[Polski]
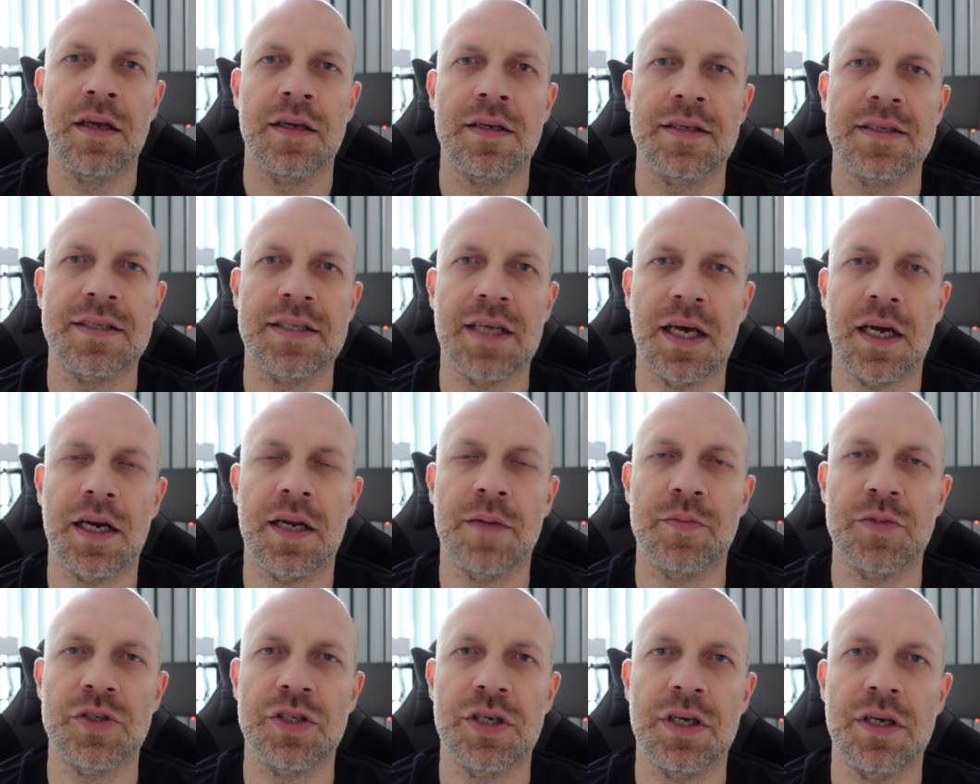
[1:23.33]

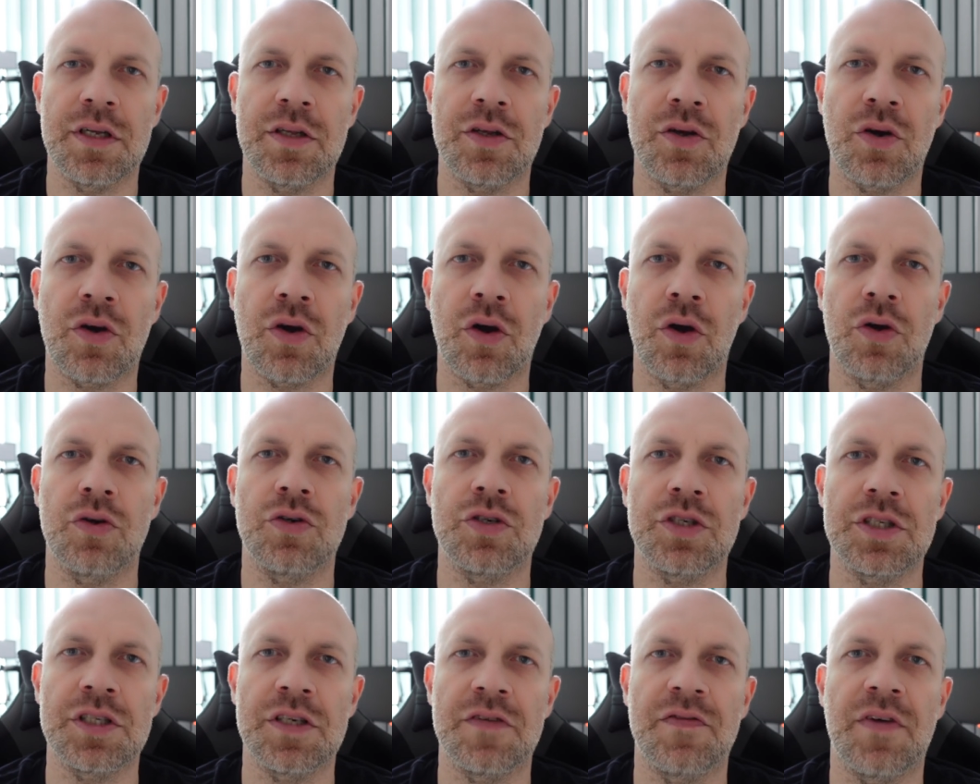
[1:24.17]
staram się
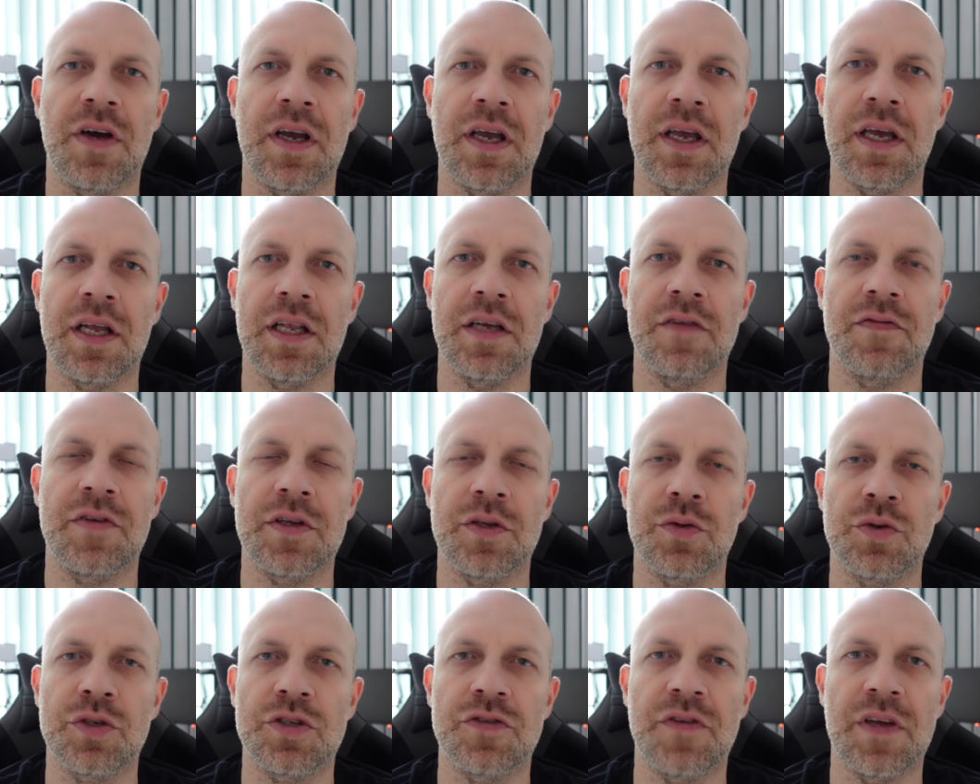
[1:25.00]
dokończyć Ewangelię
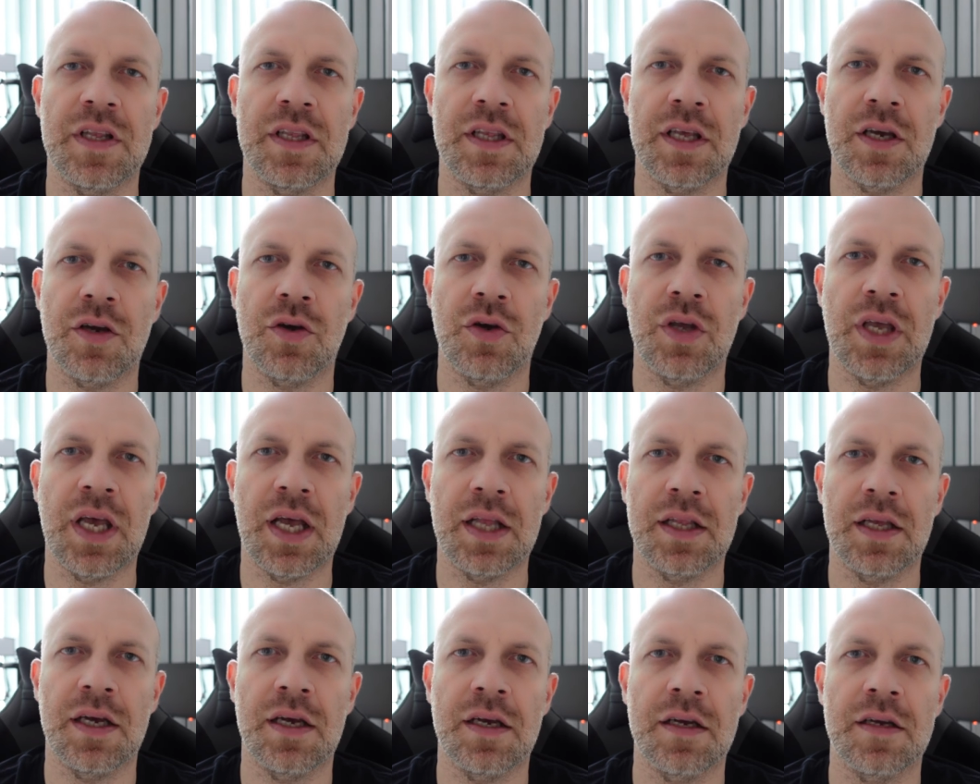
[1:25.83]
według świętego
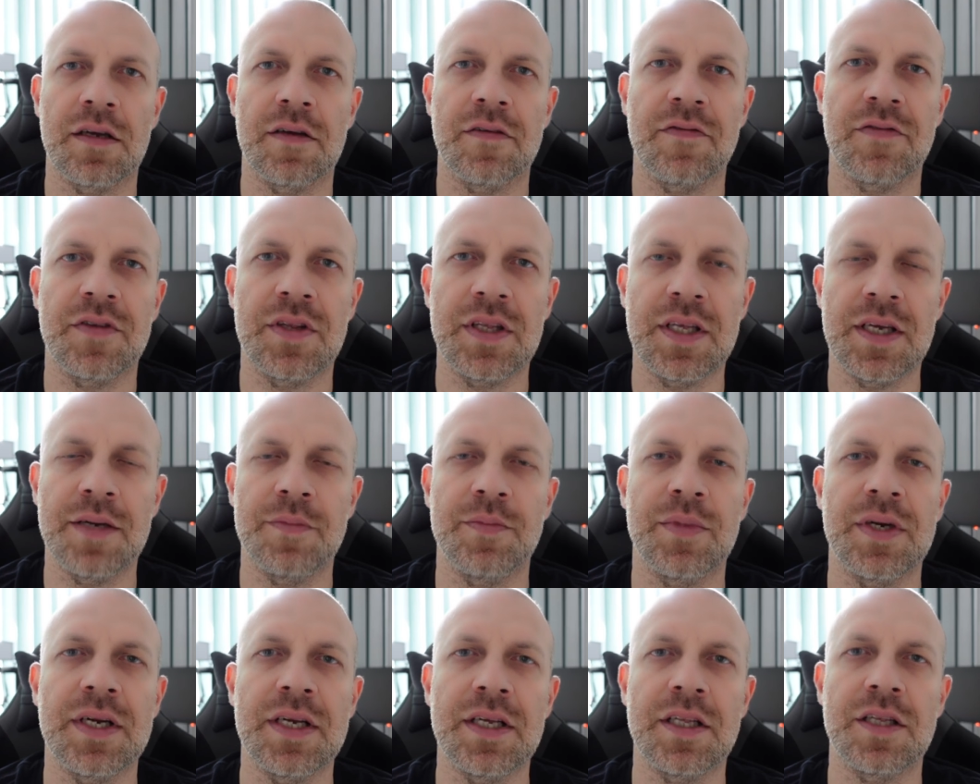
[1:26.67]
Jana,
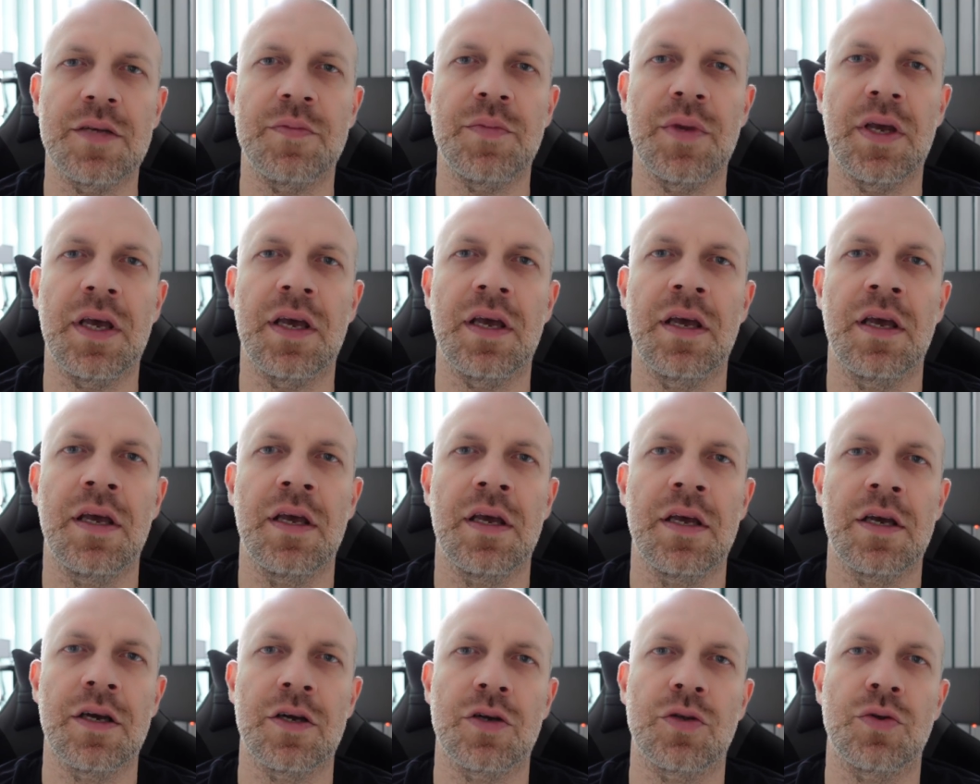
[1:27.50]
tym rytmie,
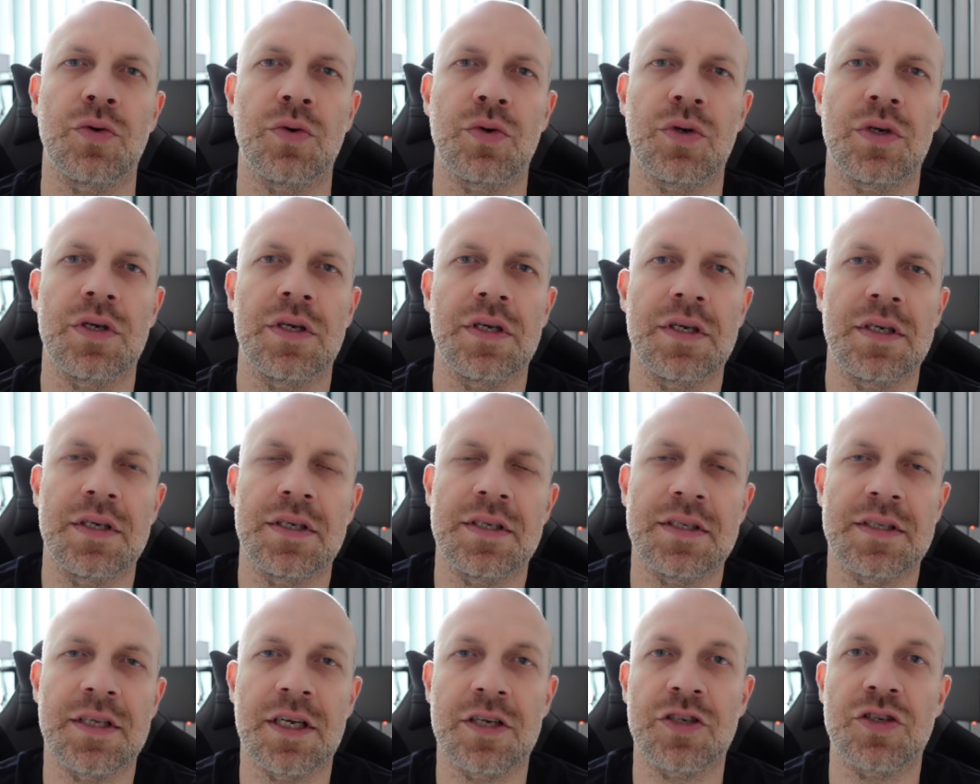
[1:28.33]

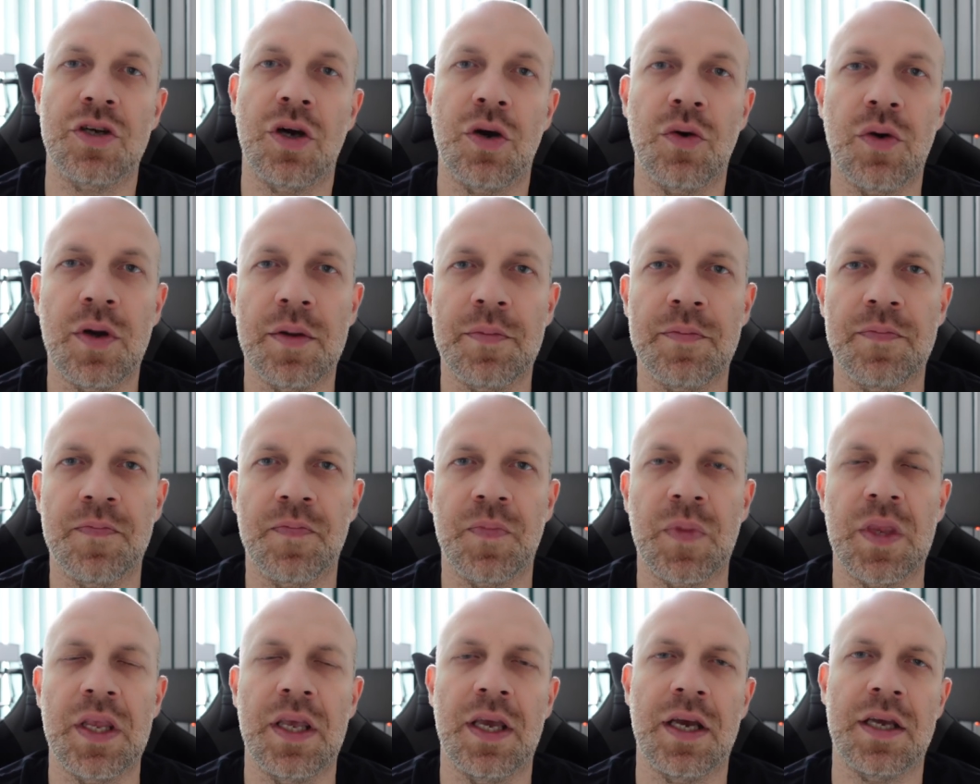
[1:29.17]
który zacząłem
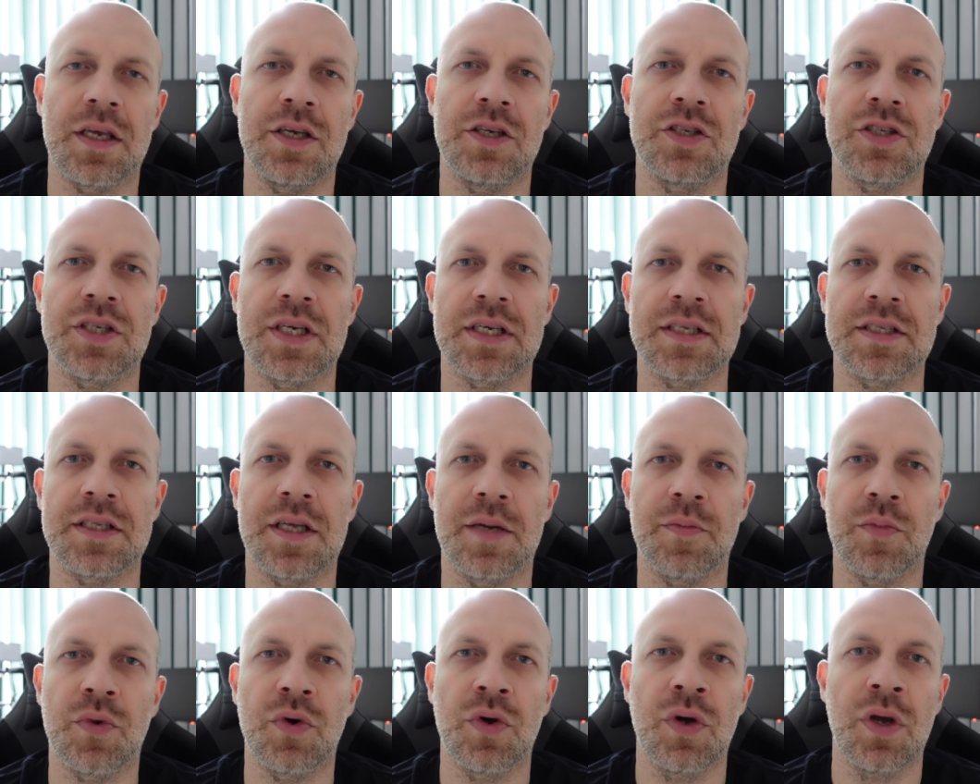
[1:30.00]
jakiś czas
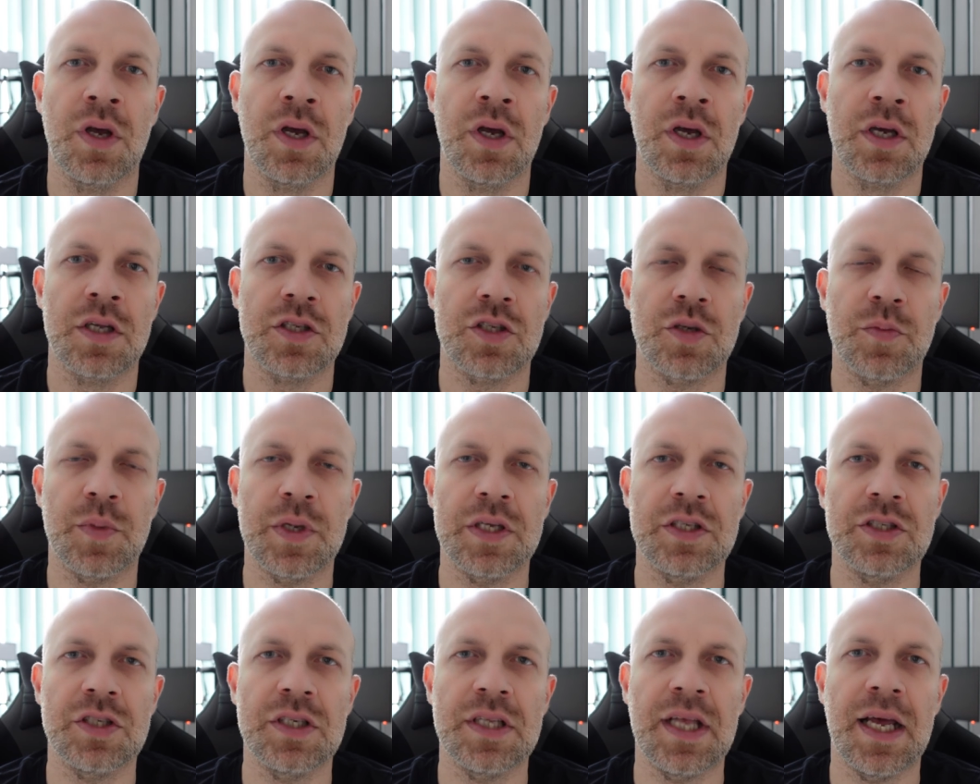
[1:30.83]
temu. Co
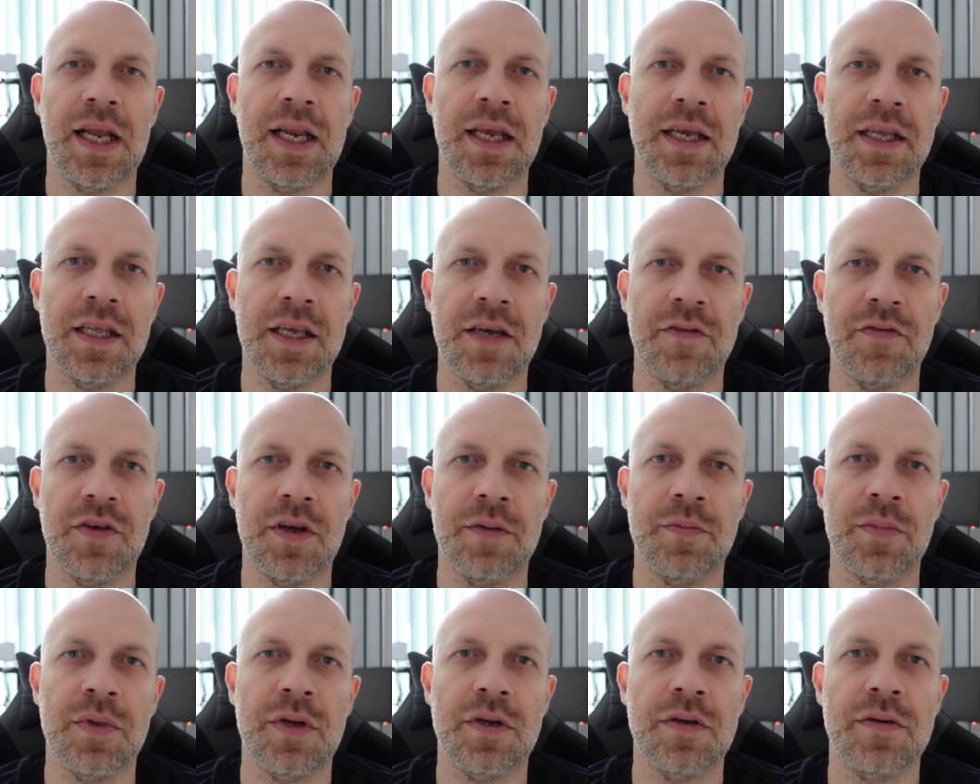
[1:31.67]
będzie dalej, nie
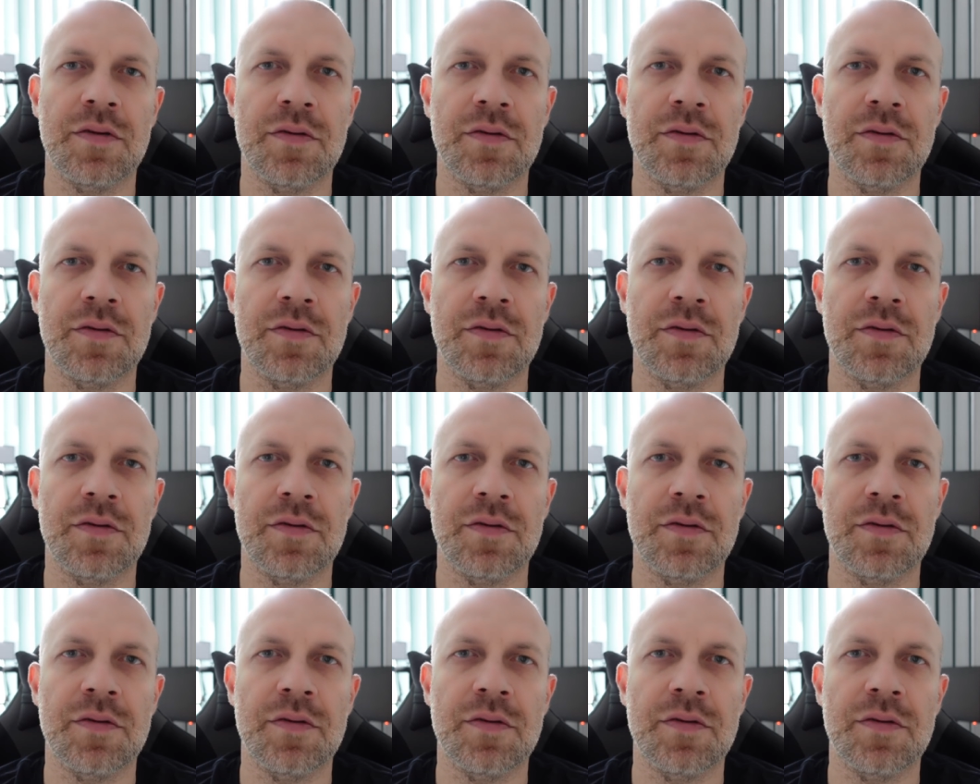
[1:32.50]
wiem.